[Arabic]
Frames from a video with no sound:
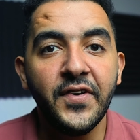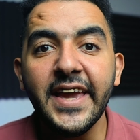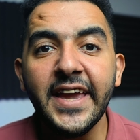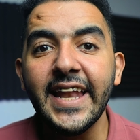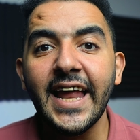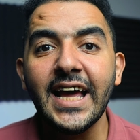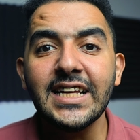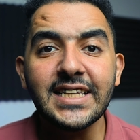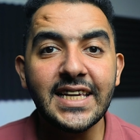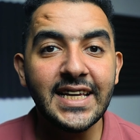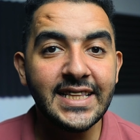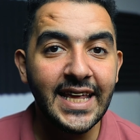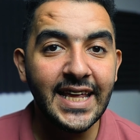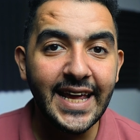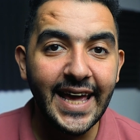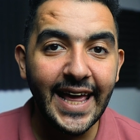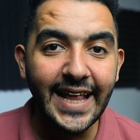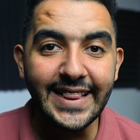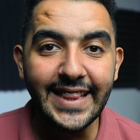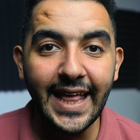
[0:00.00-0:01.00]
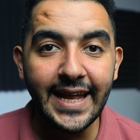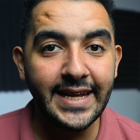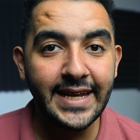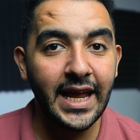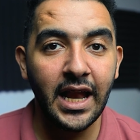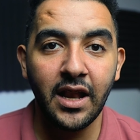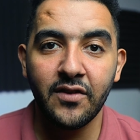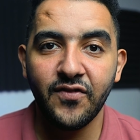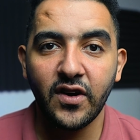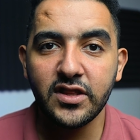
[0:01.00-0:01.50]
في ناس كتير جدا
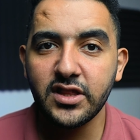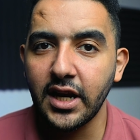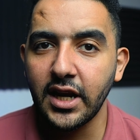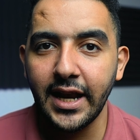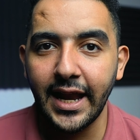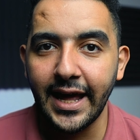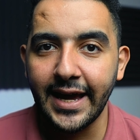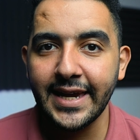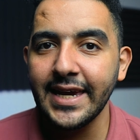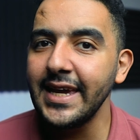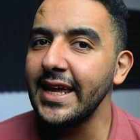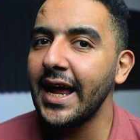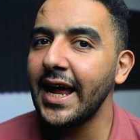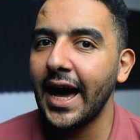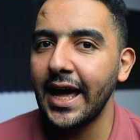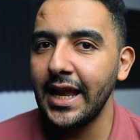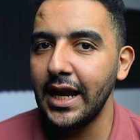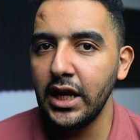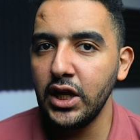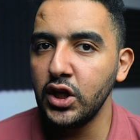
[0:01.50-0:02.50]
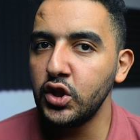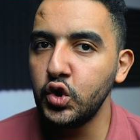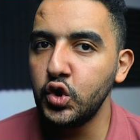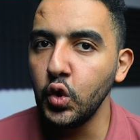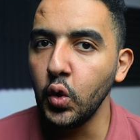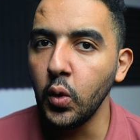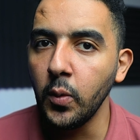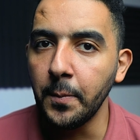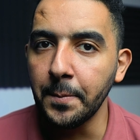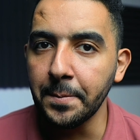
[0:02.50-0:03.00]
الفترة الأخيرة على
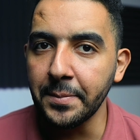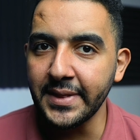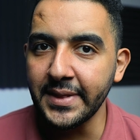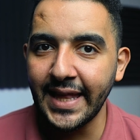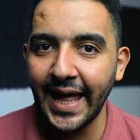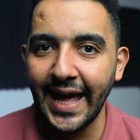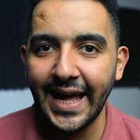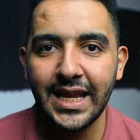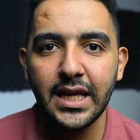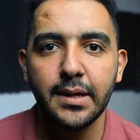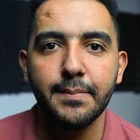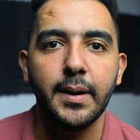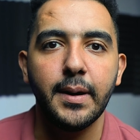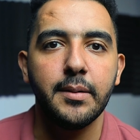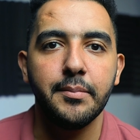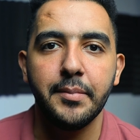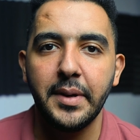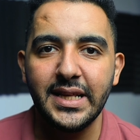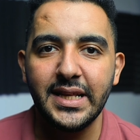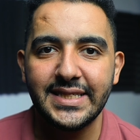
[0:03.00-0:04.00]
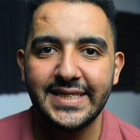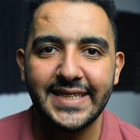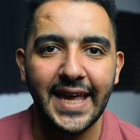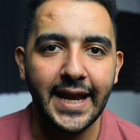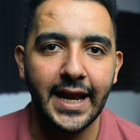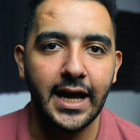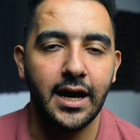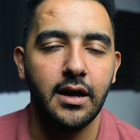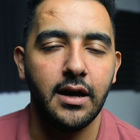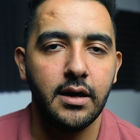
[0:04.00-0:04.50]
اليوتيوب تقريبا من
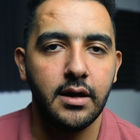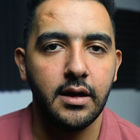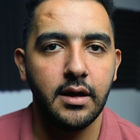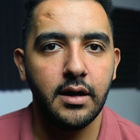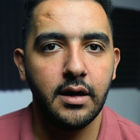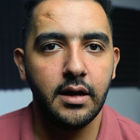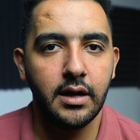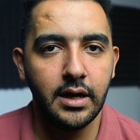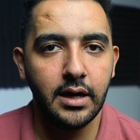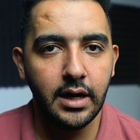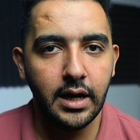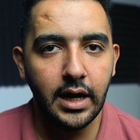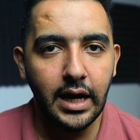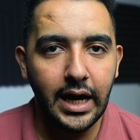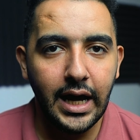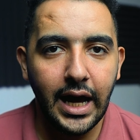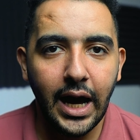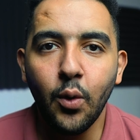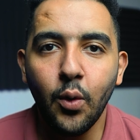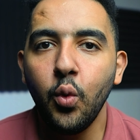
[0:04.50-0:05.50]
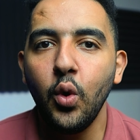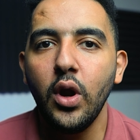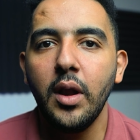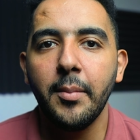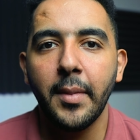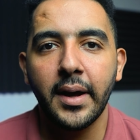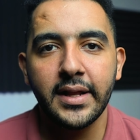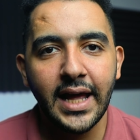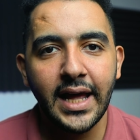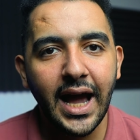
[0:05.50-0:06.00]
سنة
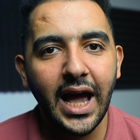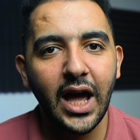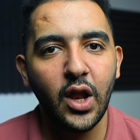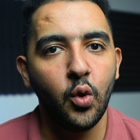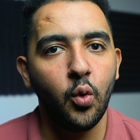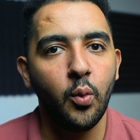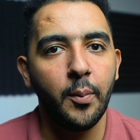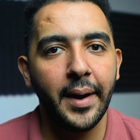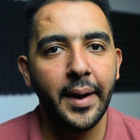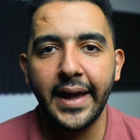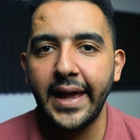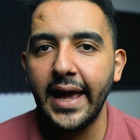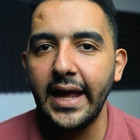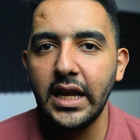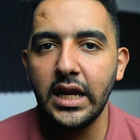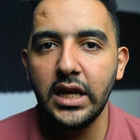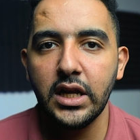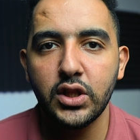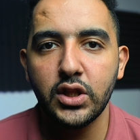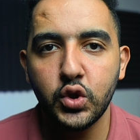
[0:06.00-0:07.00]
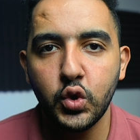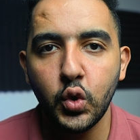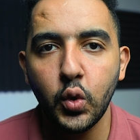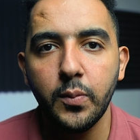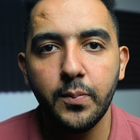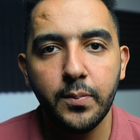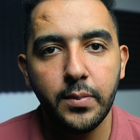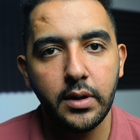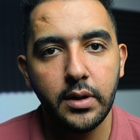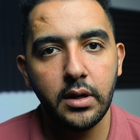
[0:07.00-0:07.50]
أول ما دخلوا مجال
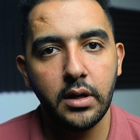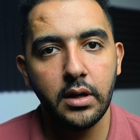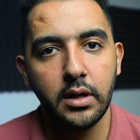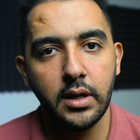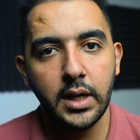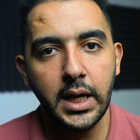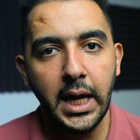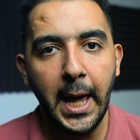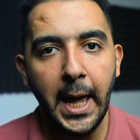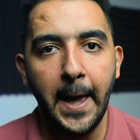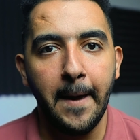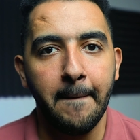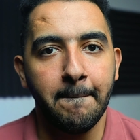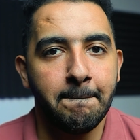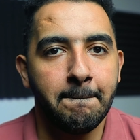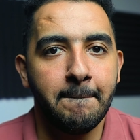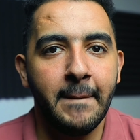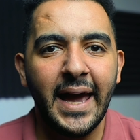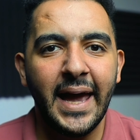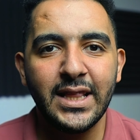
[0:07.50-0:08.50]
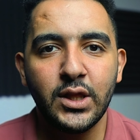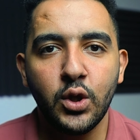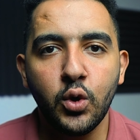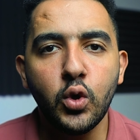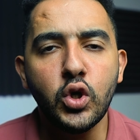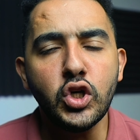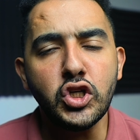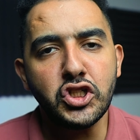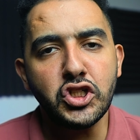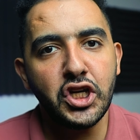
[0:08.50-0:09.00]
اليوتيوب ما
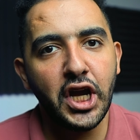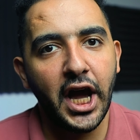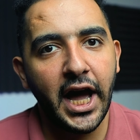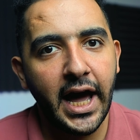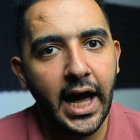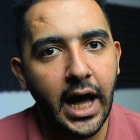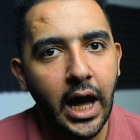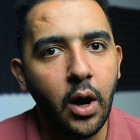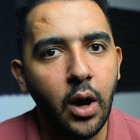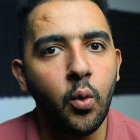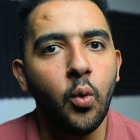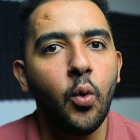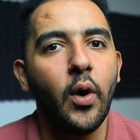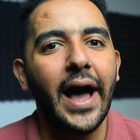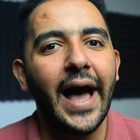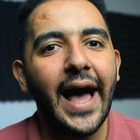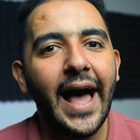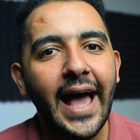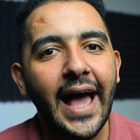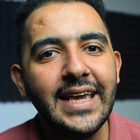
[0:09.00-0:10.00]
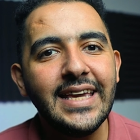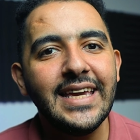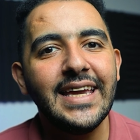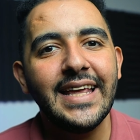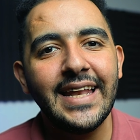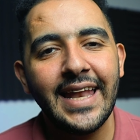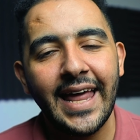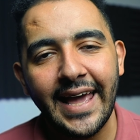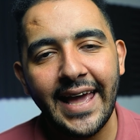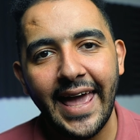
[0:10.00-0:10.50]
قدروش يحققوا
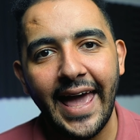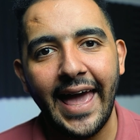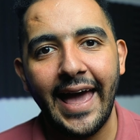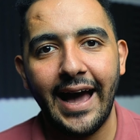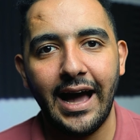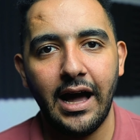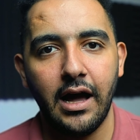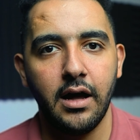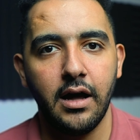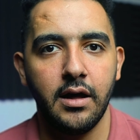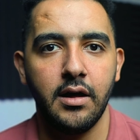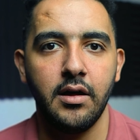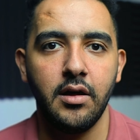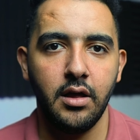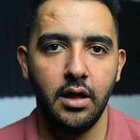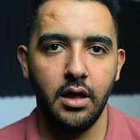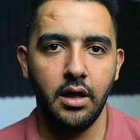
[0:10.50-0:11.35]
أي نجاح